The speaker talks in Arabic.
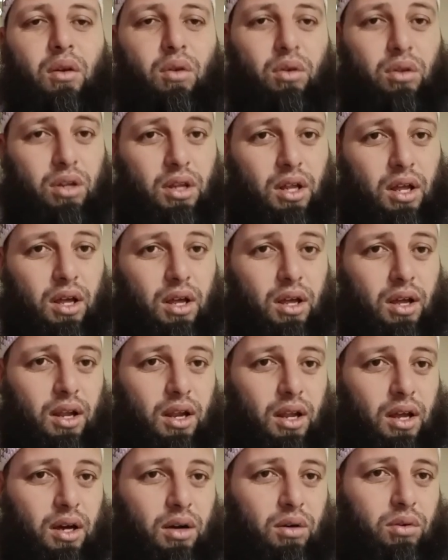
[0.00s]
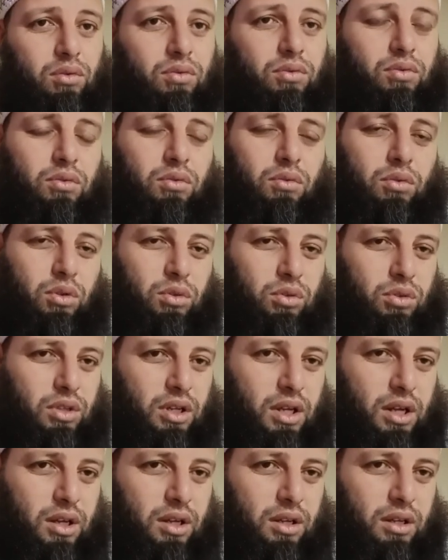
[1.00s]
قلنا الخوف
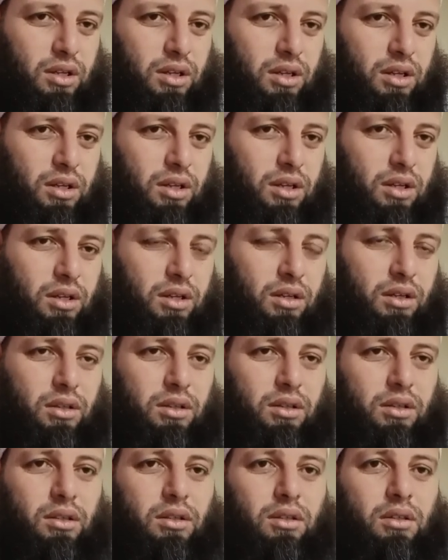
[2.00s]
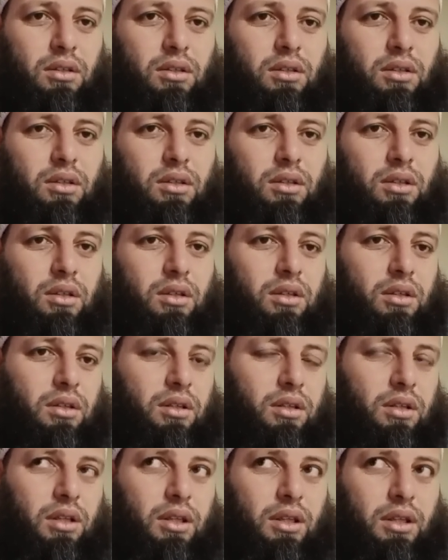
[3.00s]
وقلنا آه
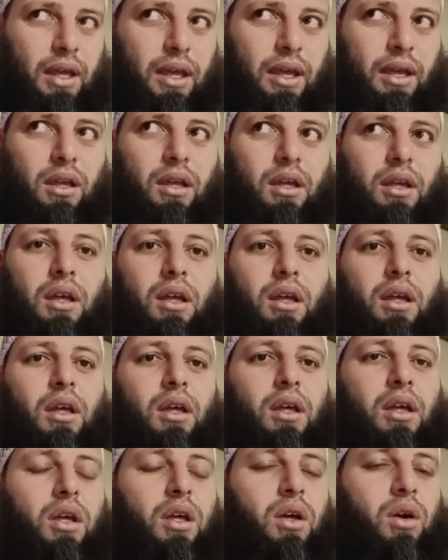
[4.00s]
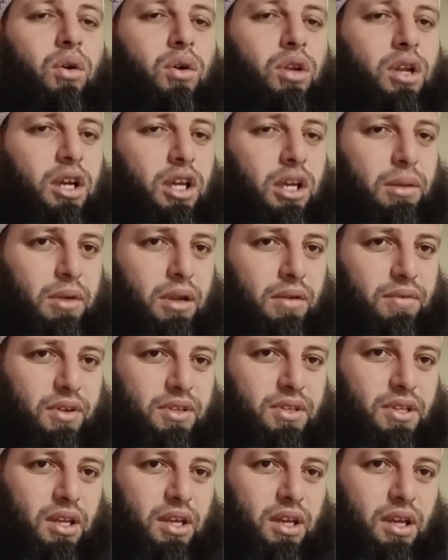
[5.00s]
الضيق هناك من
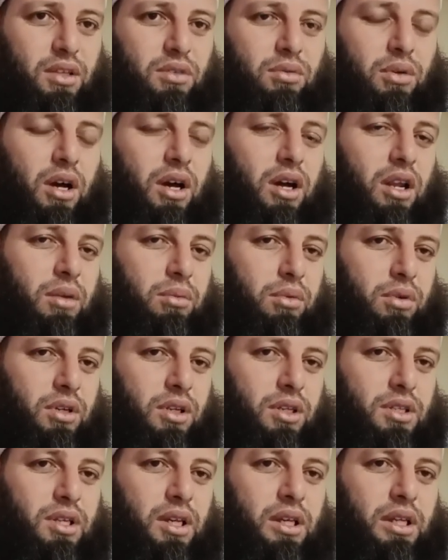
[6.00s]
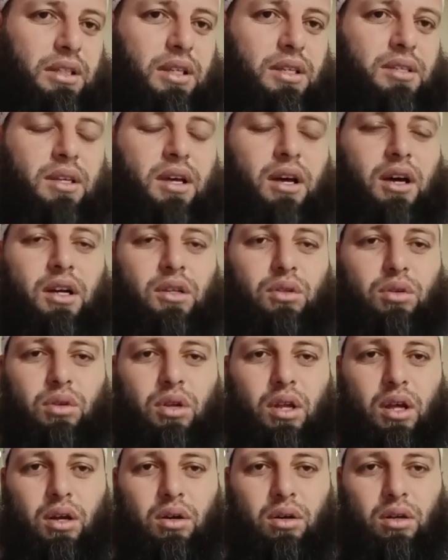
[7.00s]
الفتيات وأغلب النساء يتساقط
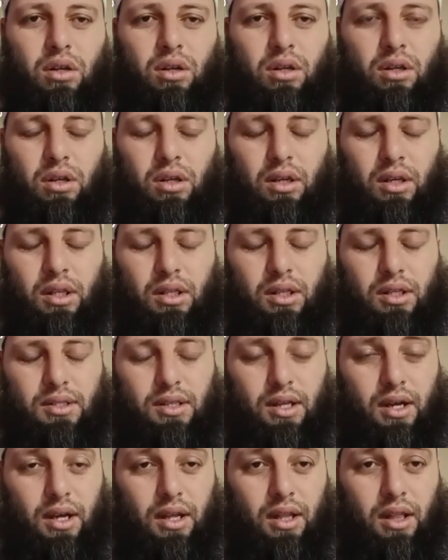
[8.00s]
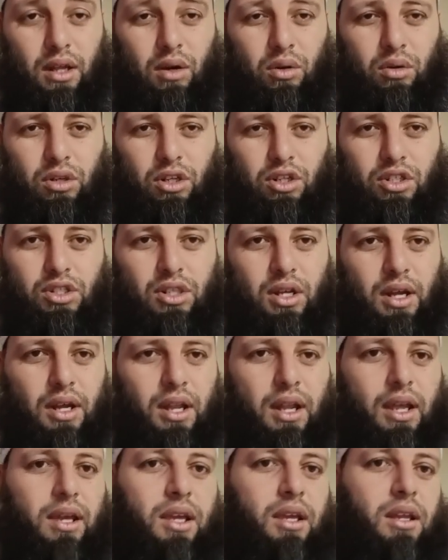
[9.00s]
آه، يتساقط لهن الشعر
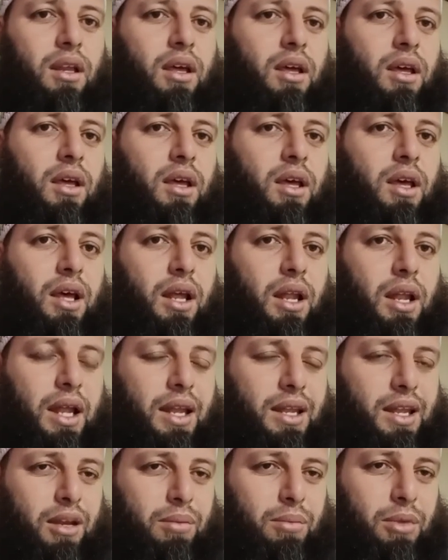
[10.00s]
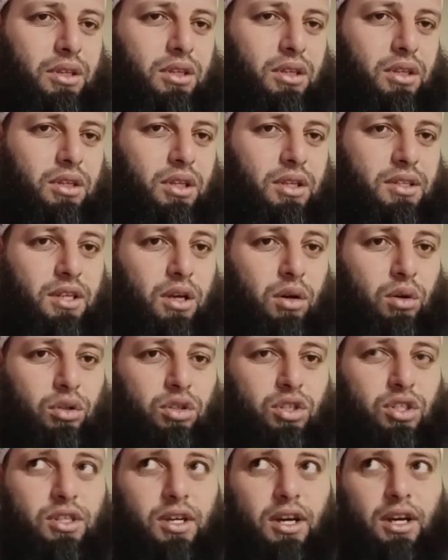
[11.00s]
لكن الآن نربط تساقط
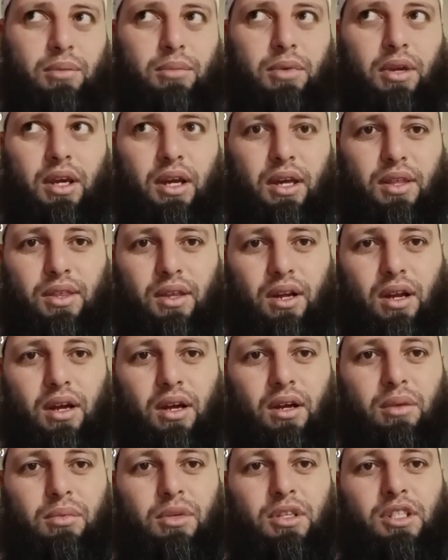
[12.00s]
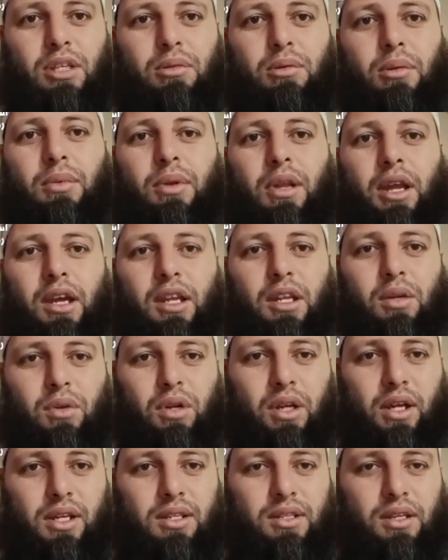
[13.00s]
الشعر بكثرة بسبب العين
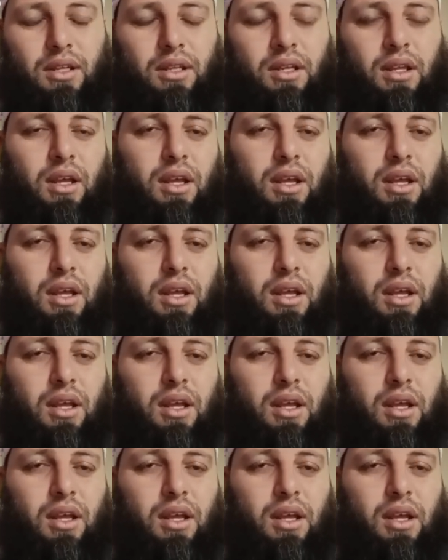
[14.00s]
والحسد